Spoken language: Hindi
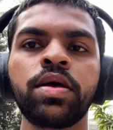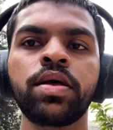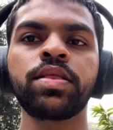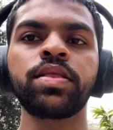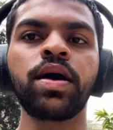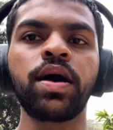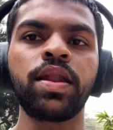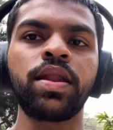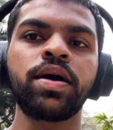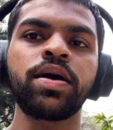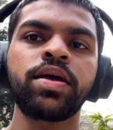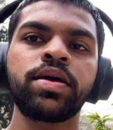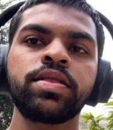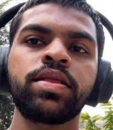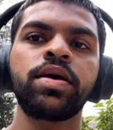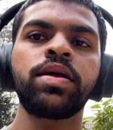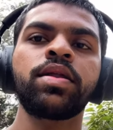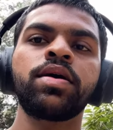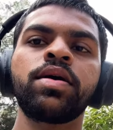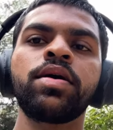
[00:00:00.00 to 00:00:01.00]
डालना रहता
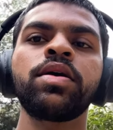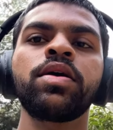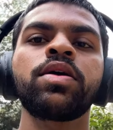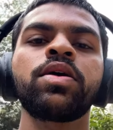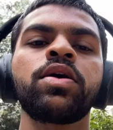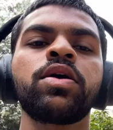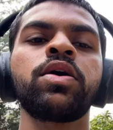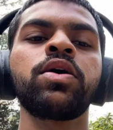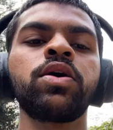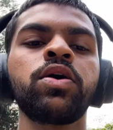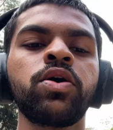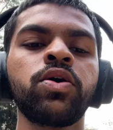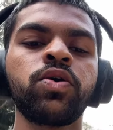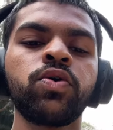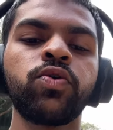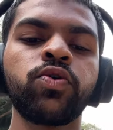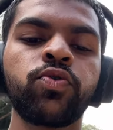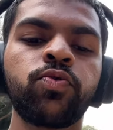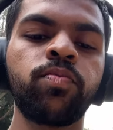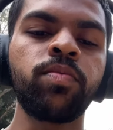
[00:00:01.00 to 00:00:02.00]
है ना
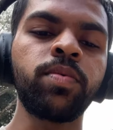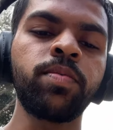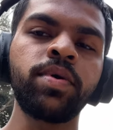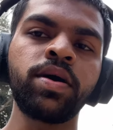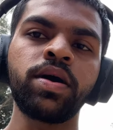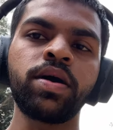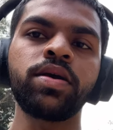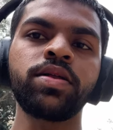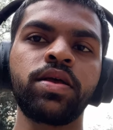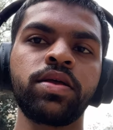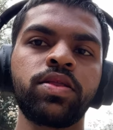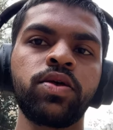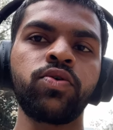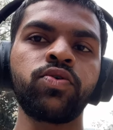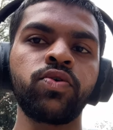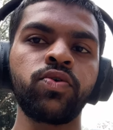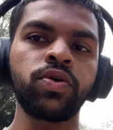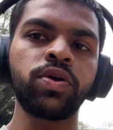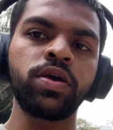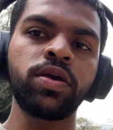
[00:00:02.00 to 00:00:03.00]
उसमें मैं हक देता हूँ
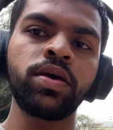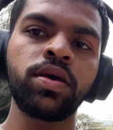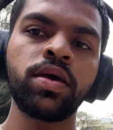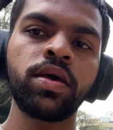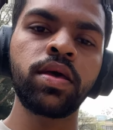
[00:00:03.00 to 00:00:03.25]
क्योंकि